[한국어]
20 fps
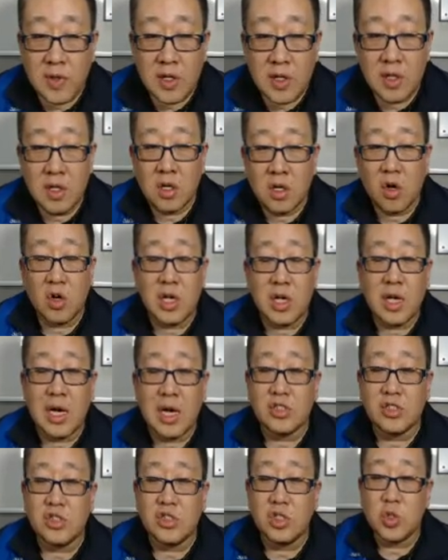거기
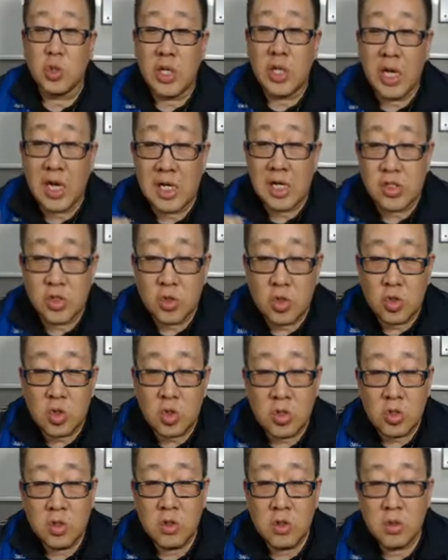가수를 초대해가지고
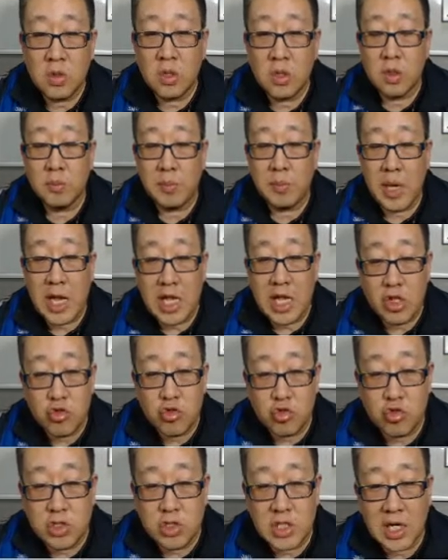페이 주고
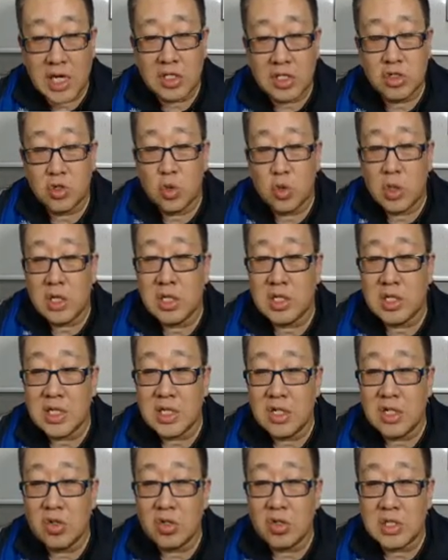이제 가수 노래를
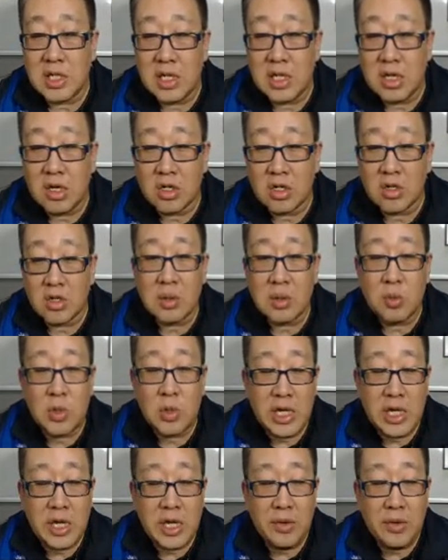시키는 거잖아요. 그러다 보니